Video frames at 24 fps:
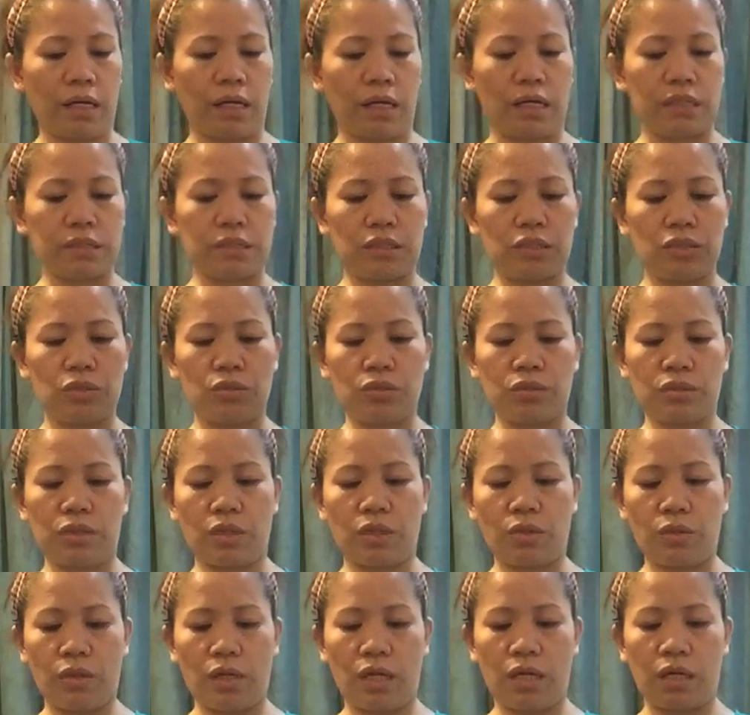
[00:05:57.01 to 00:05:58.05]
Kasi yun
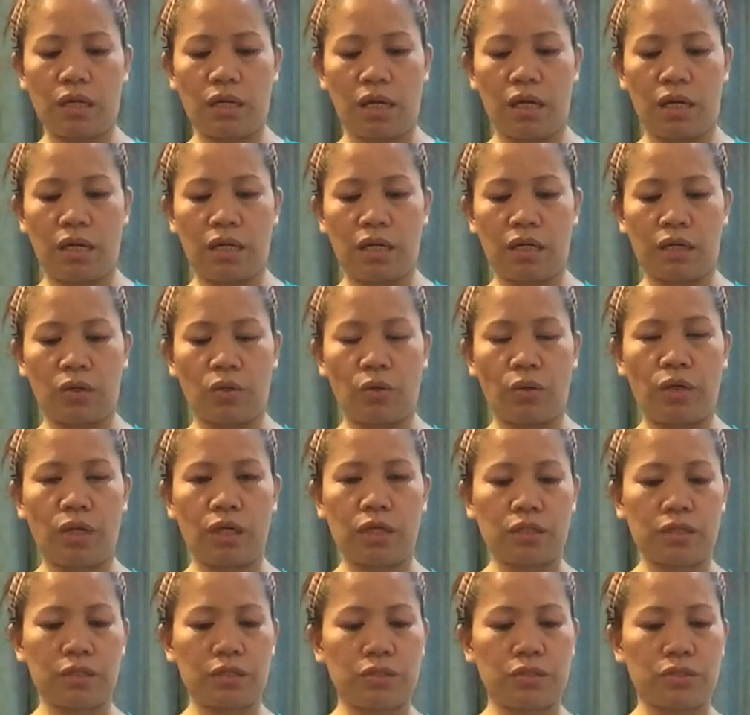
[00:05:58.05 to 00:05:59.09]
daw ay, ay
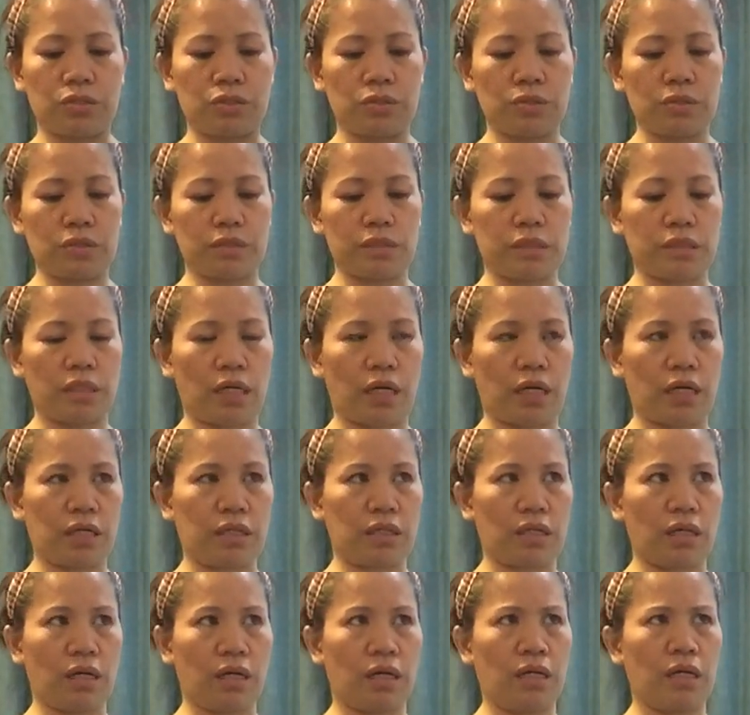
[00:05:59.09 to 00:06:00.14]
connection sa
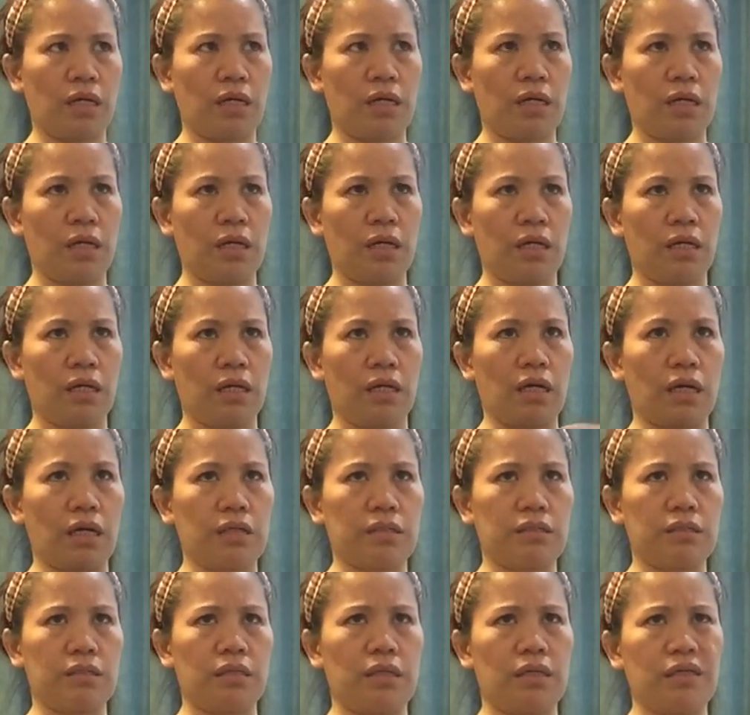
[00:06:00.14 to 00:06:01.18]
kanyang,
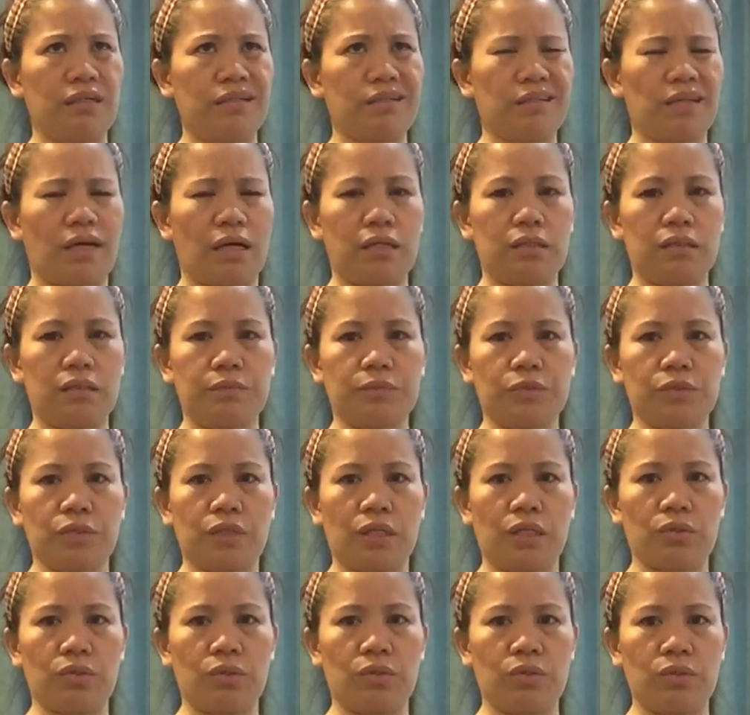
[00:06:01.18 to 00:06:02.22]
I think,
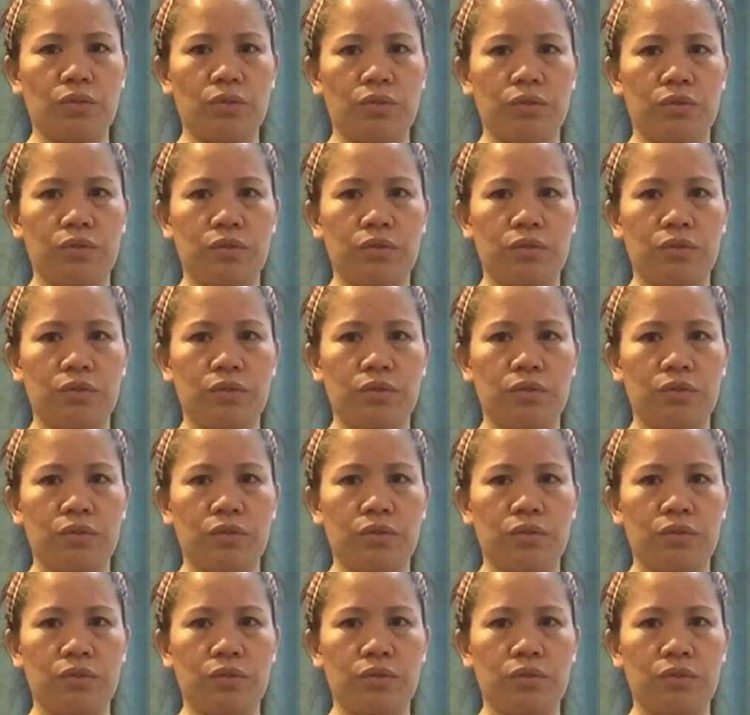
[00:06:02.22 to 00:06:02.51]
nakalimutan ko.